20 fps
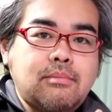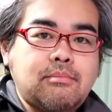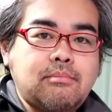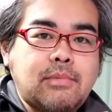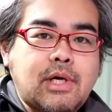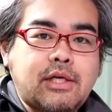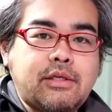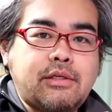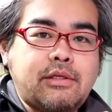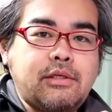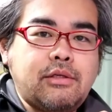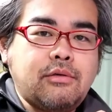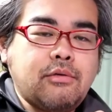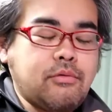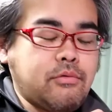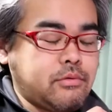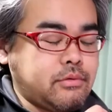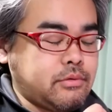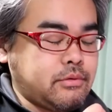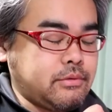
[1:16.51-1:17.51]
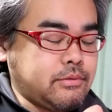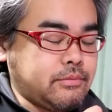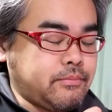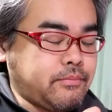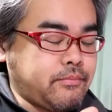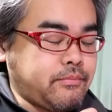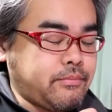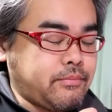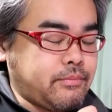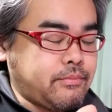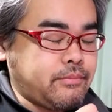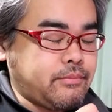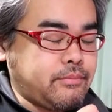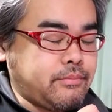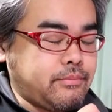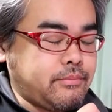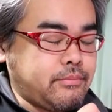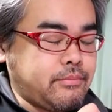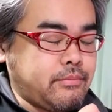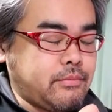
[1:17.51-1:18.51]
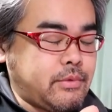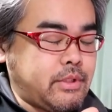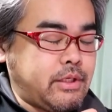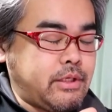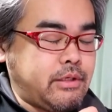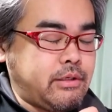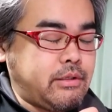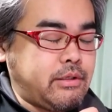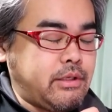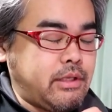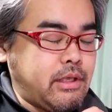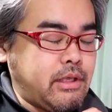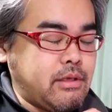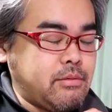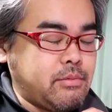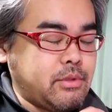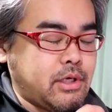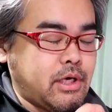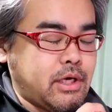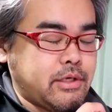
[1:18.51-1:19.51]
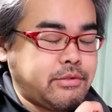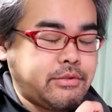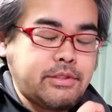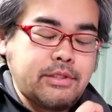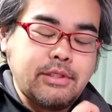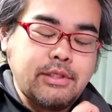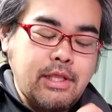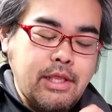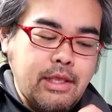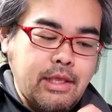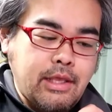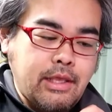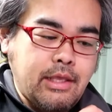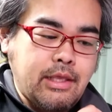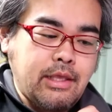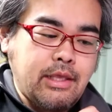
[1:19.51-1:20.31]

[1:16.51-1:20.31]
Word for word: まあ、基本うんゲームが好きで、